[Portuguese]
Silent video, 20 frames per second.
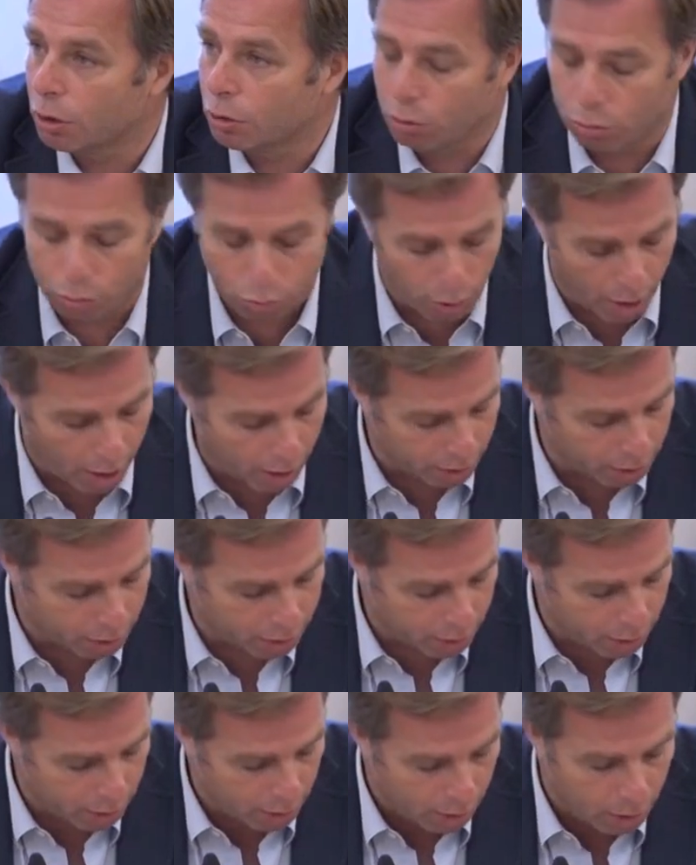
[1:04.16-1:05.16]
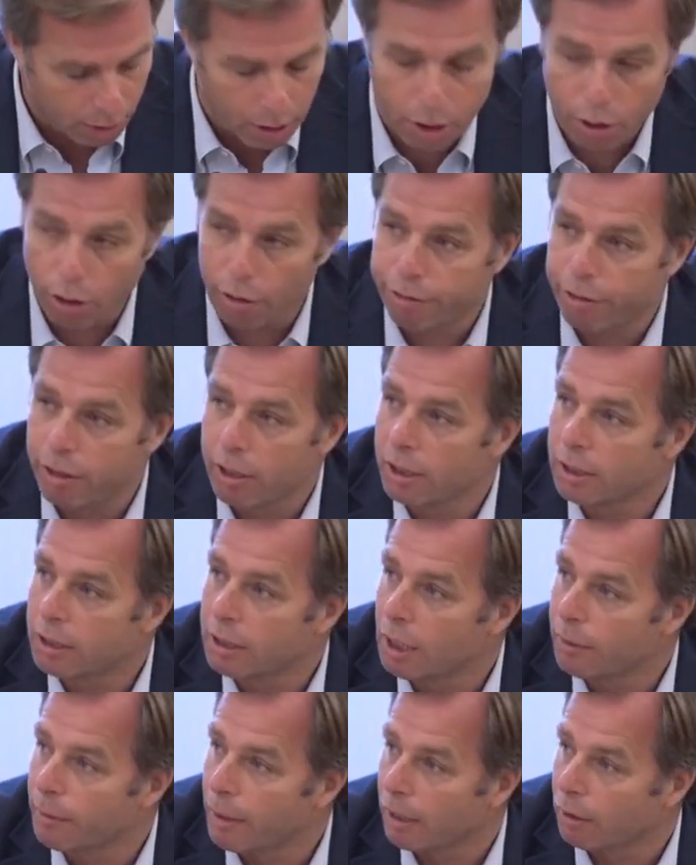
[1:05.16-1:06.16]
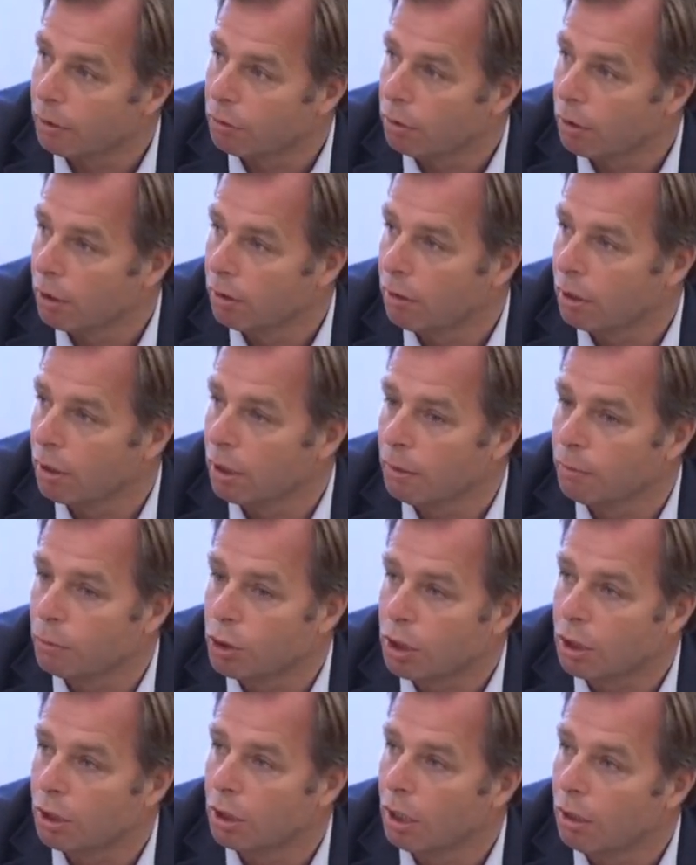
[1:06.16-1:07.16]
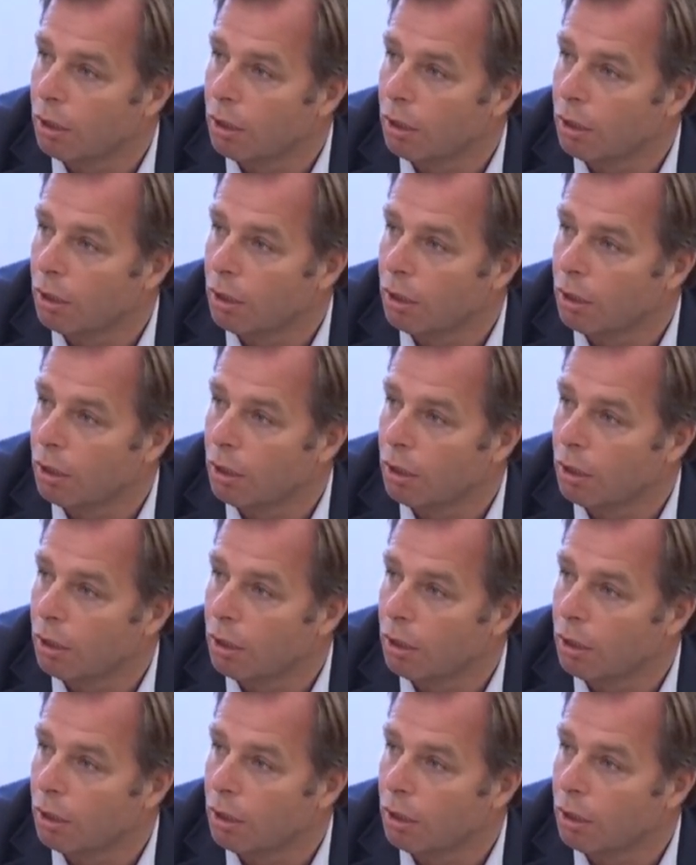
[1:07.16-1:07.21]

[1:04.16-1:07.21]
estruturais e ao financiamento, entendemos que